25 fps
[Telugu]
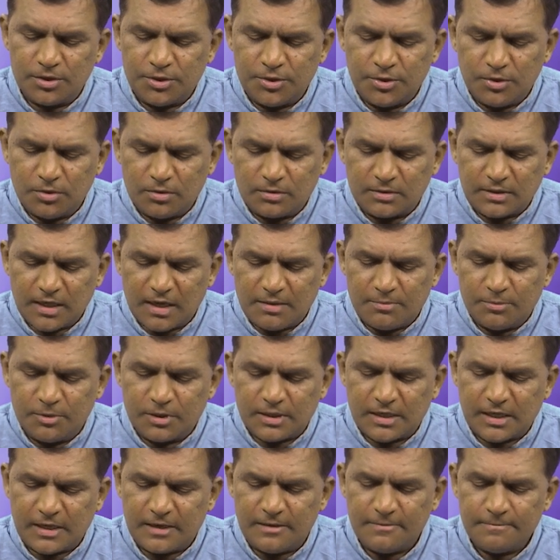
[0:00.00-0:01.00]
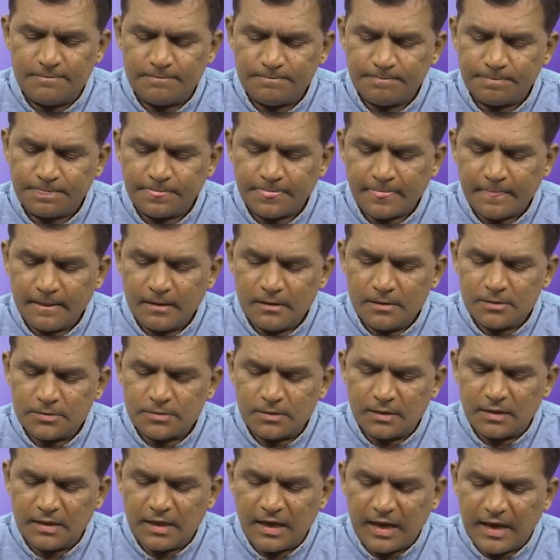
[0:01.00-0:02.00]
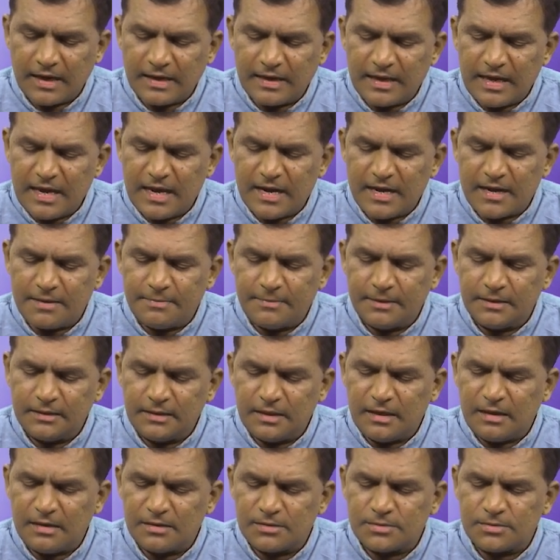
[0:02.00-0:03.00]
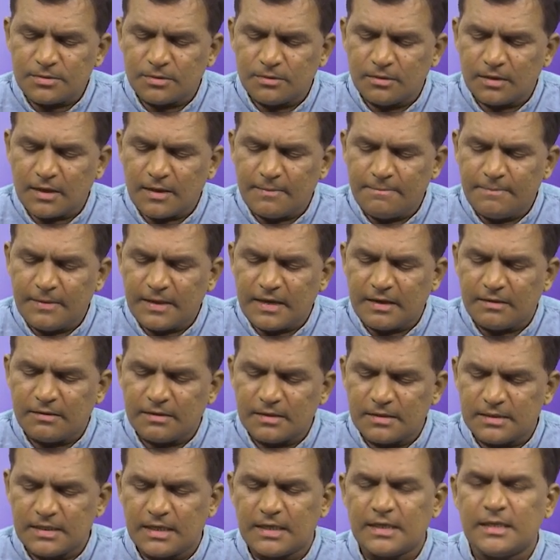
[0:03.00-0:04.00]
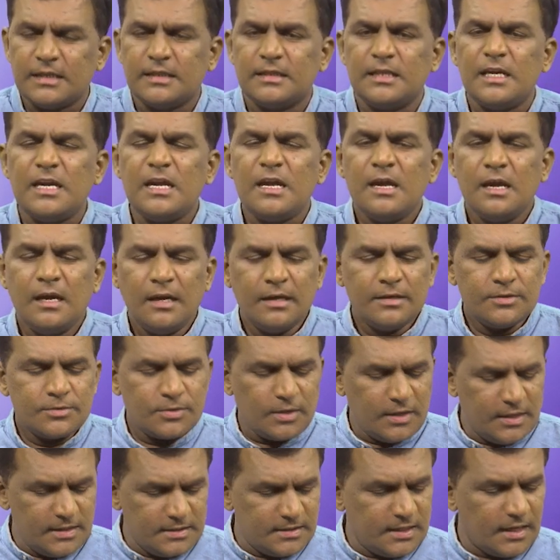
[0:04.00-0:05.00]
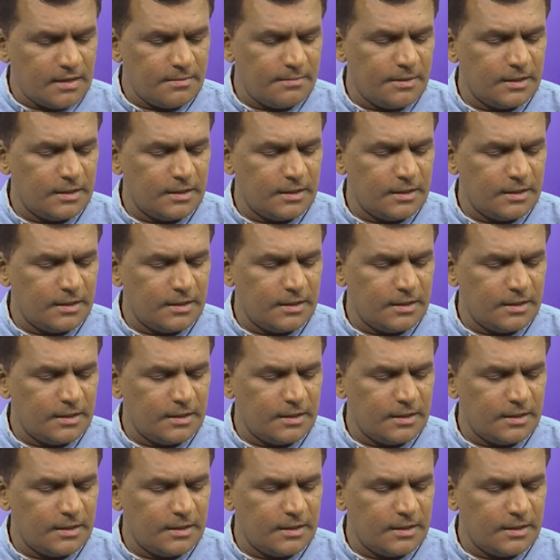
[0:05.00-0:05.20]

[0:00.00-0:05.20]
యుక్తాముఖి సో ఇట్లా అనేక మంది సో ఎంపిక అవడం జరిగింది సో ఈసారి